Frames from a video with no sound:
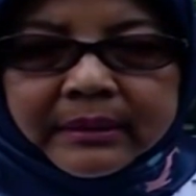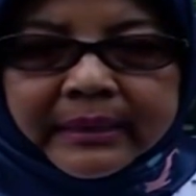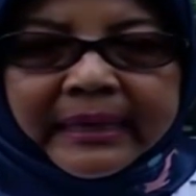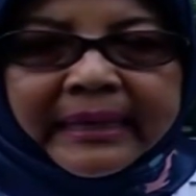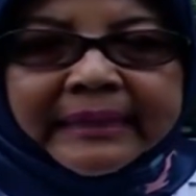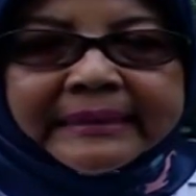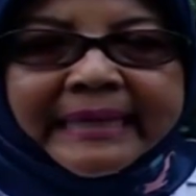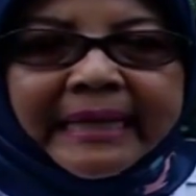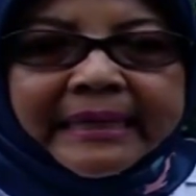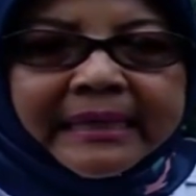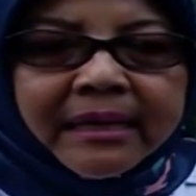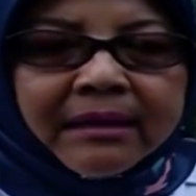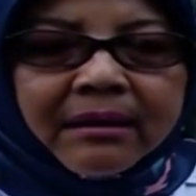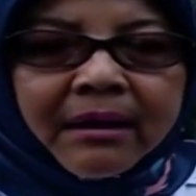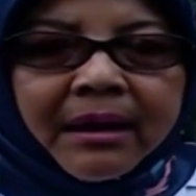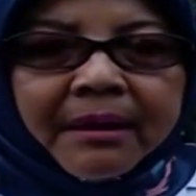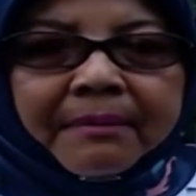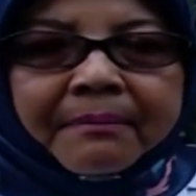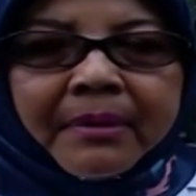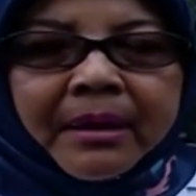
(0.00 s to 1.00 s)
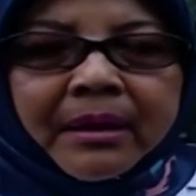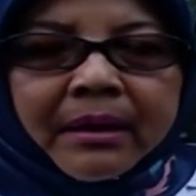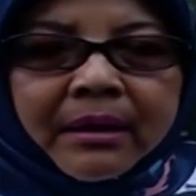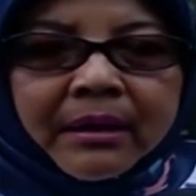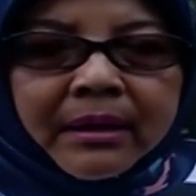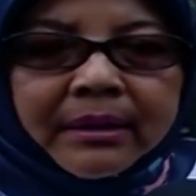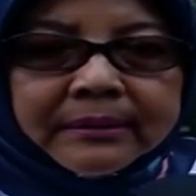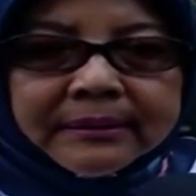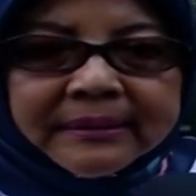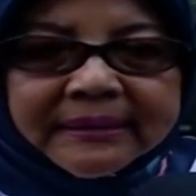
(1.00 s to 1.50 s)
Uh, jadi um,
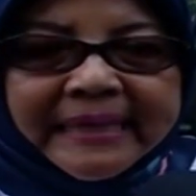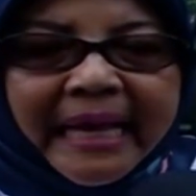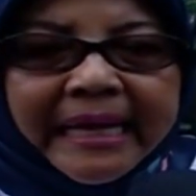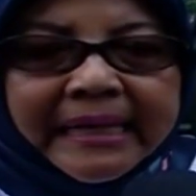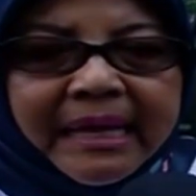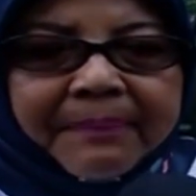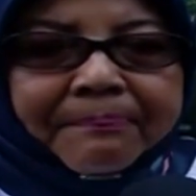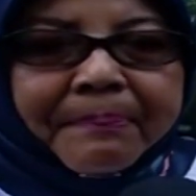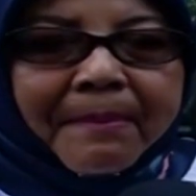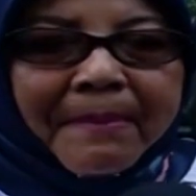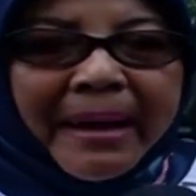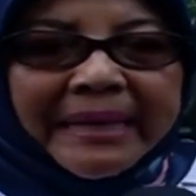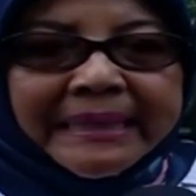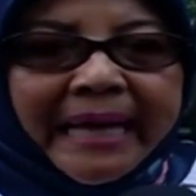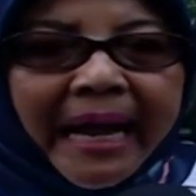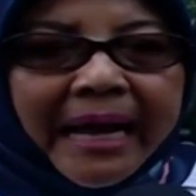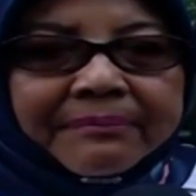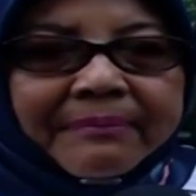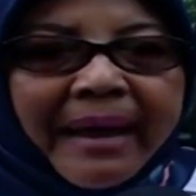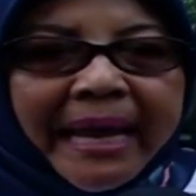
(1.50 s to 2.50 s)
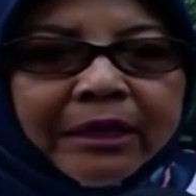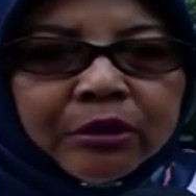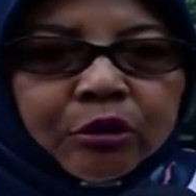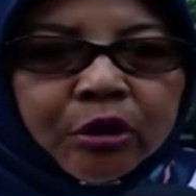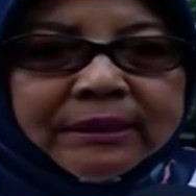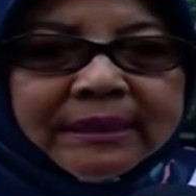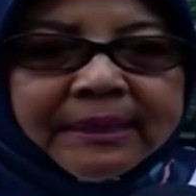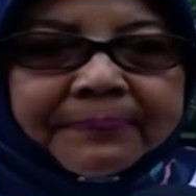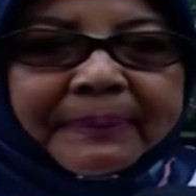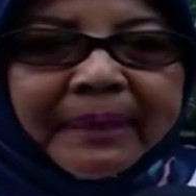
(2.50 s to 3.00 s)
jadi pemasangan
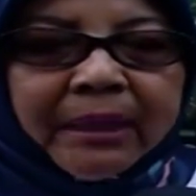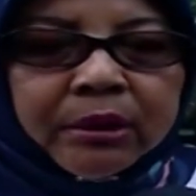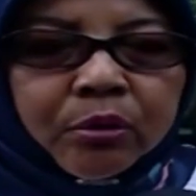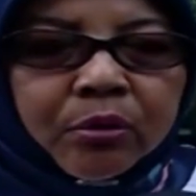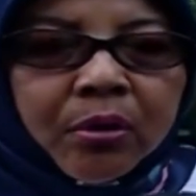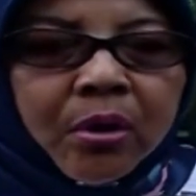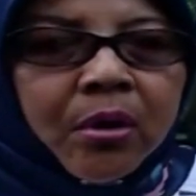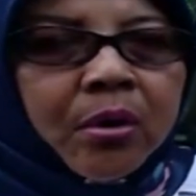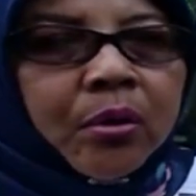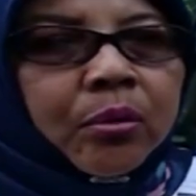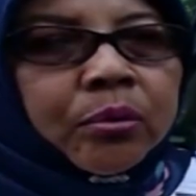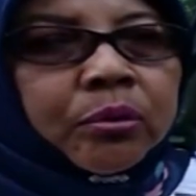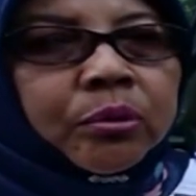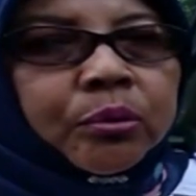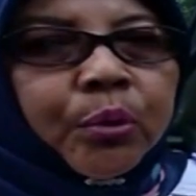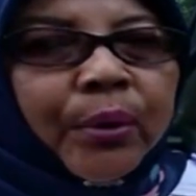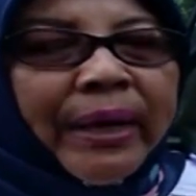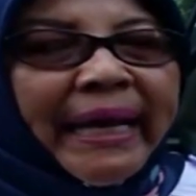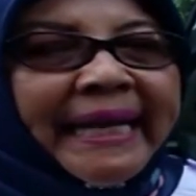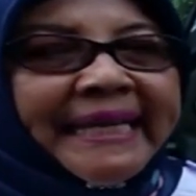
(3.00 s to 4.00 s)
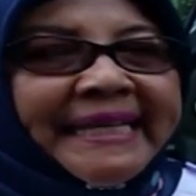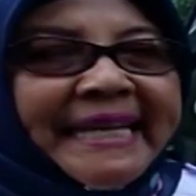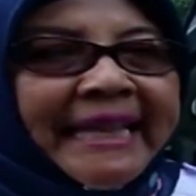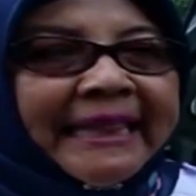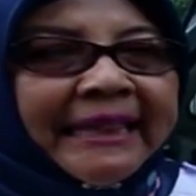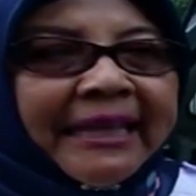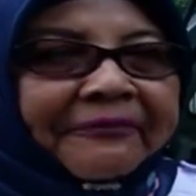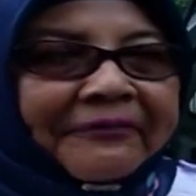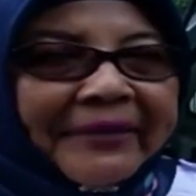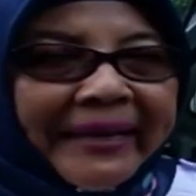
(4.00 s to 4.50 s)
microchip itu untuk
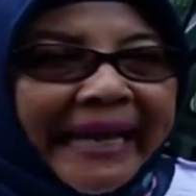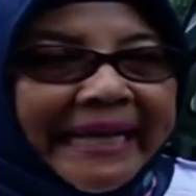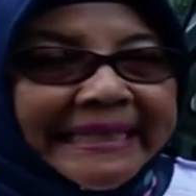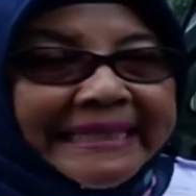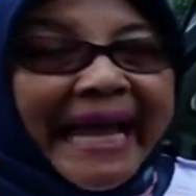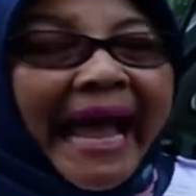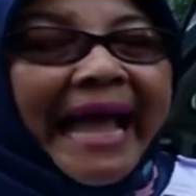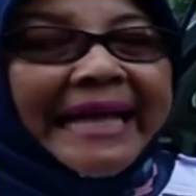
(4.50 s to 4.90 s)
identifikasi